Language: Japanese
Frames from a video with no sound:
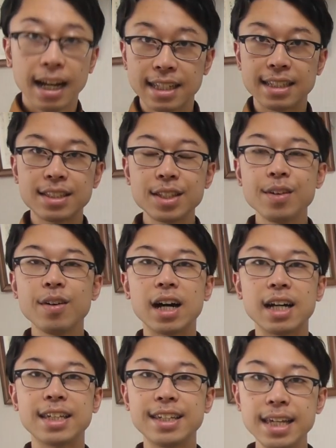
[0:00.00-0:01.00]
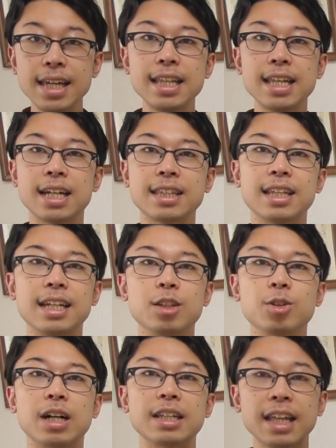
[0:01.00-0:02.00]
はい、次は冷えであったり
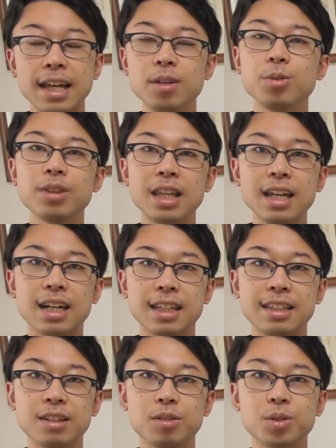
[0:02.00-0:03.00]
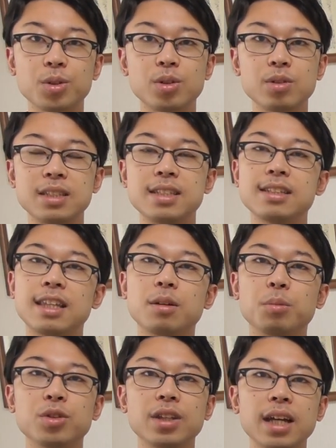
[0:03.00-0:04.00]
とか体温低下っていうところについて
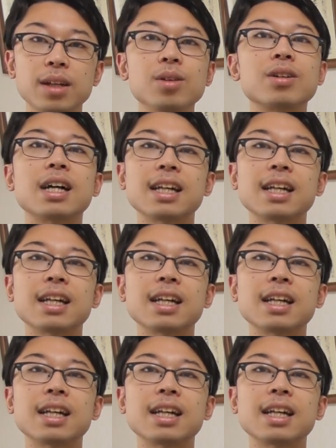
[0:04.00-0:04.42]
の問題を